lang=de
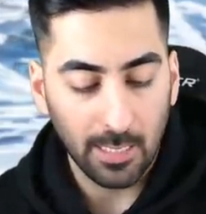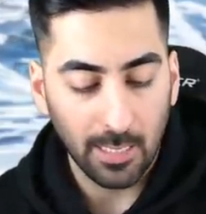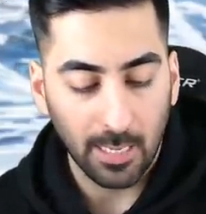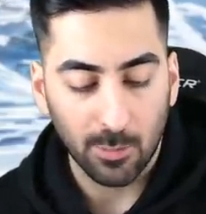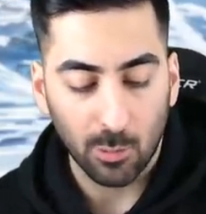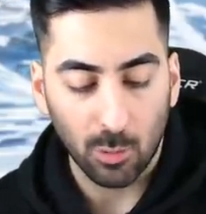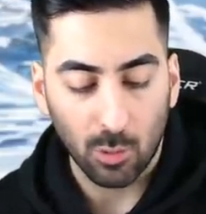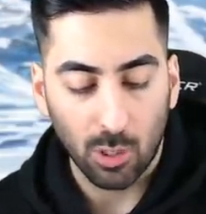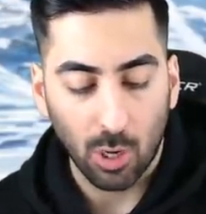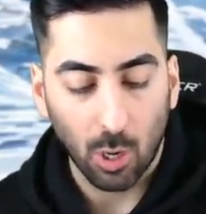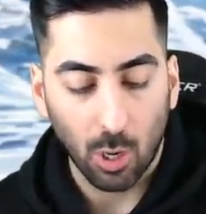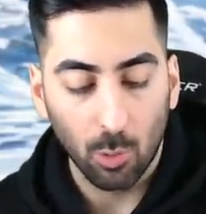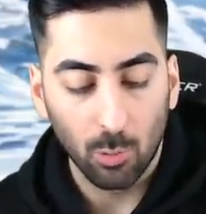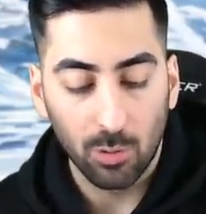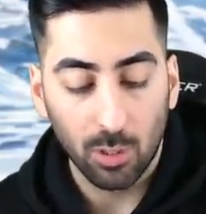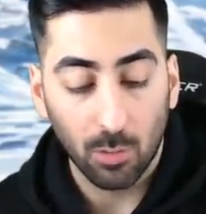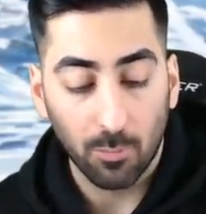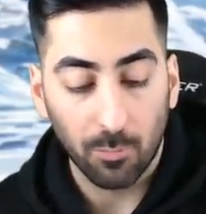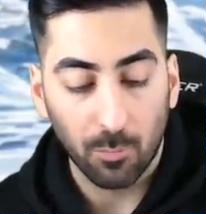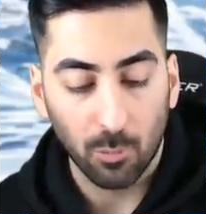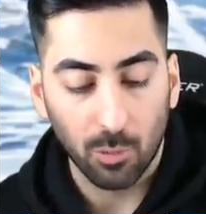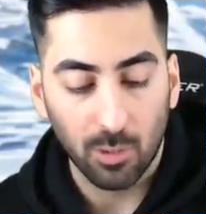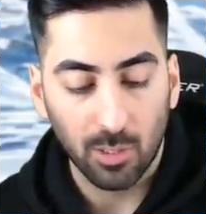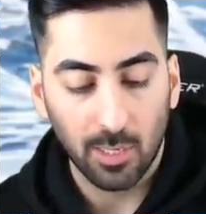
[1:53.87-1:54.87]
Also ein Countdown
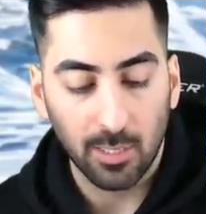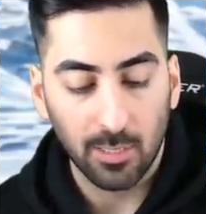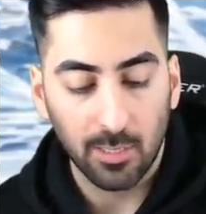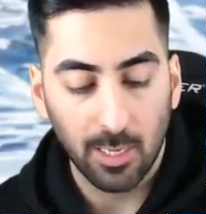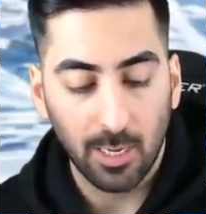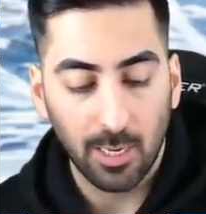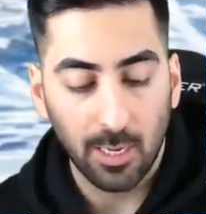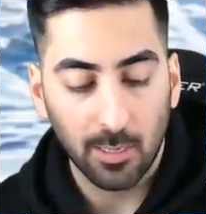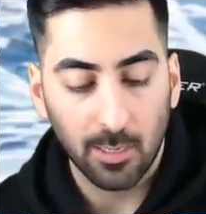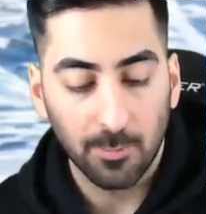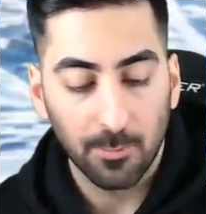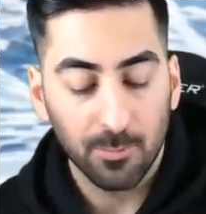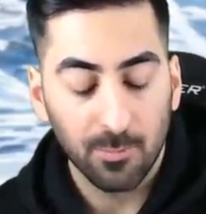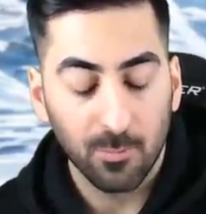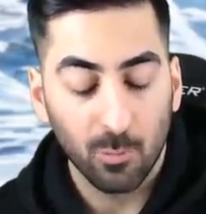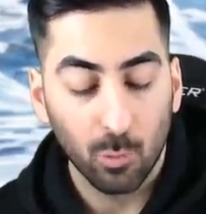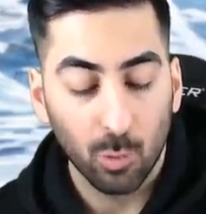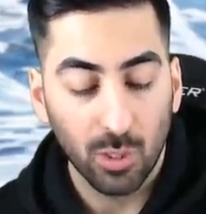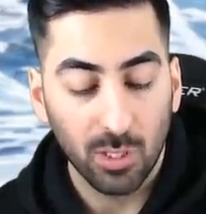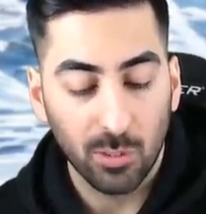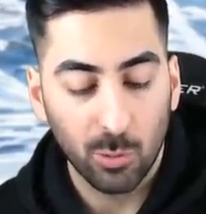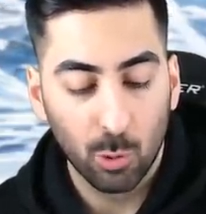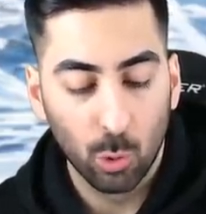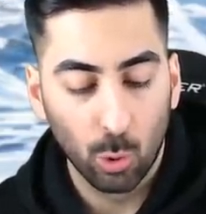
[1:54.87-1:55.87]
von drei Tagen
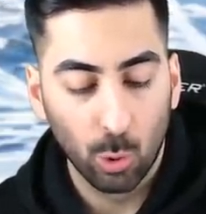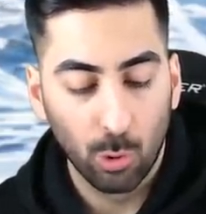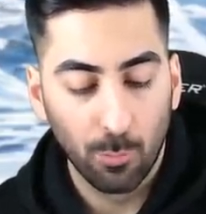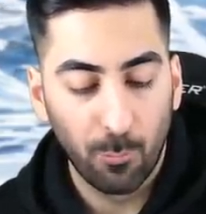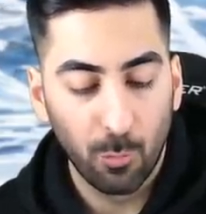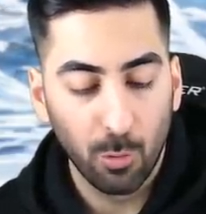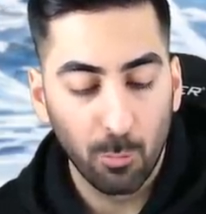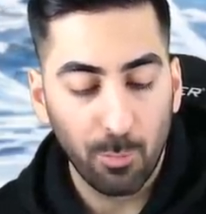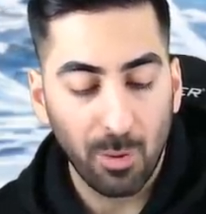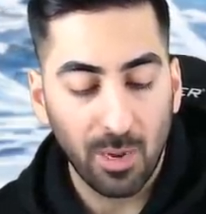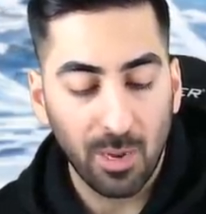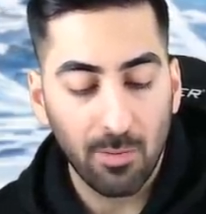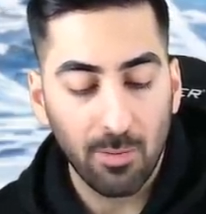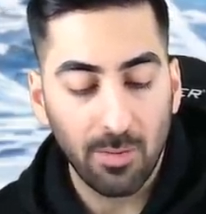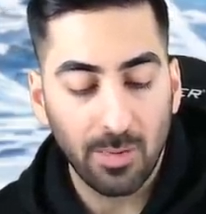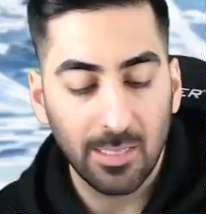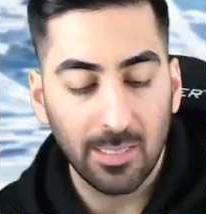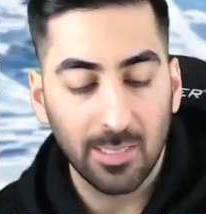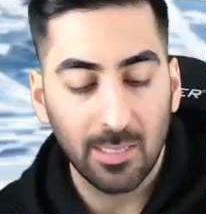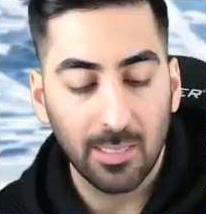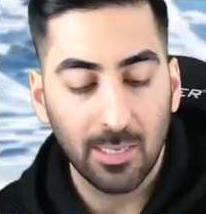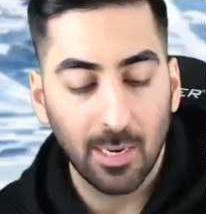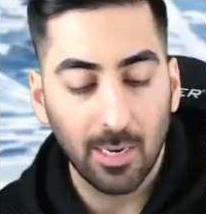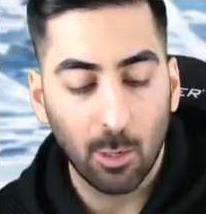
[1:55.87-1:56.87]
wurde hinzugefügt bei
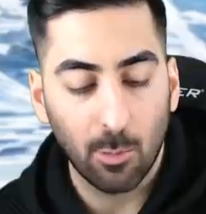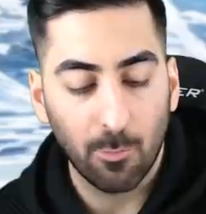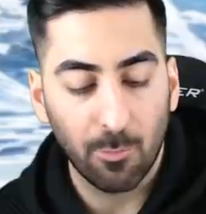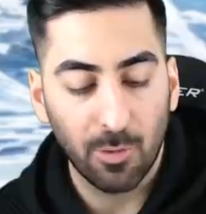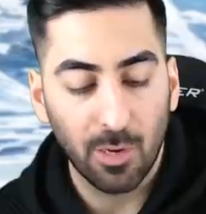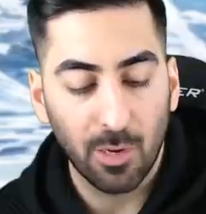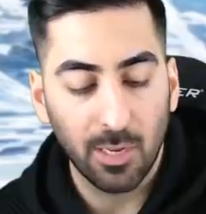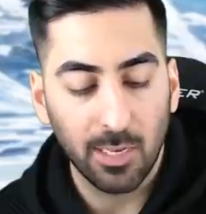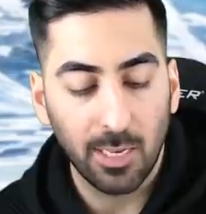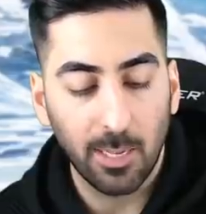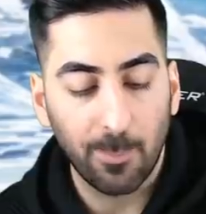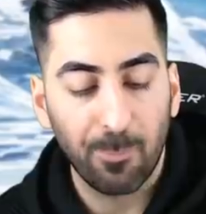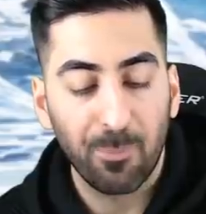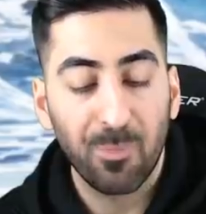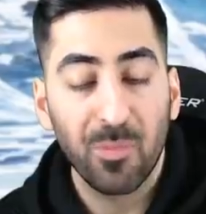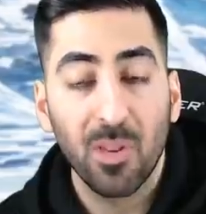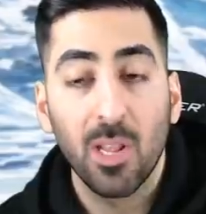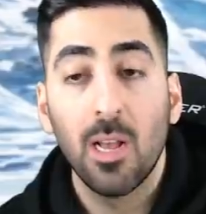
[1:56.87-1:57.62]
Events, die dann offline gehen.